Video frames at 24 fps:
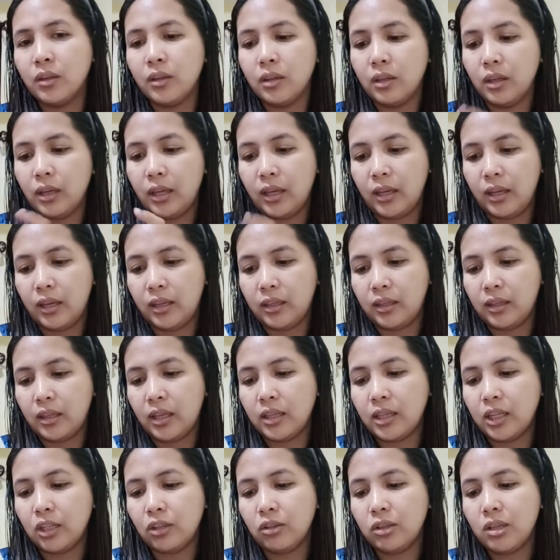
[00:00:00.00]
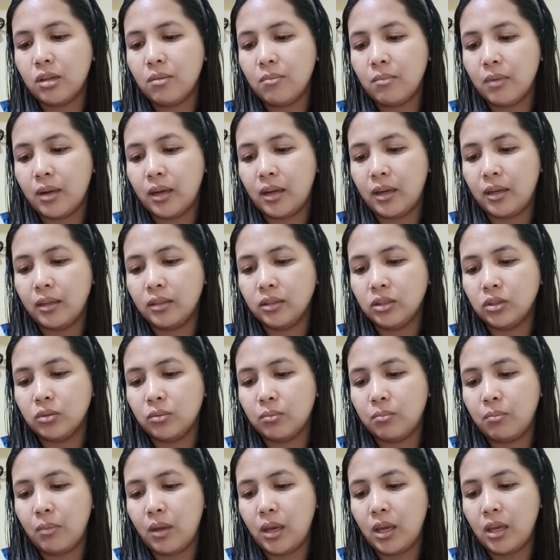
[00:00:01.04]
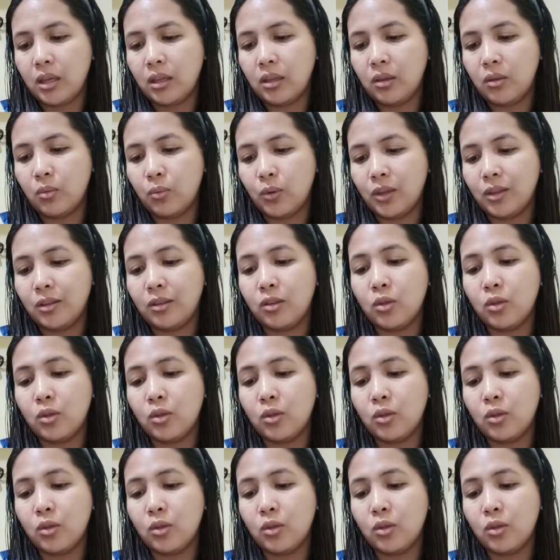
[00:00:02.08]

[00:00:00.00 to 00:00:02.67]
And dito naman, so made with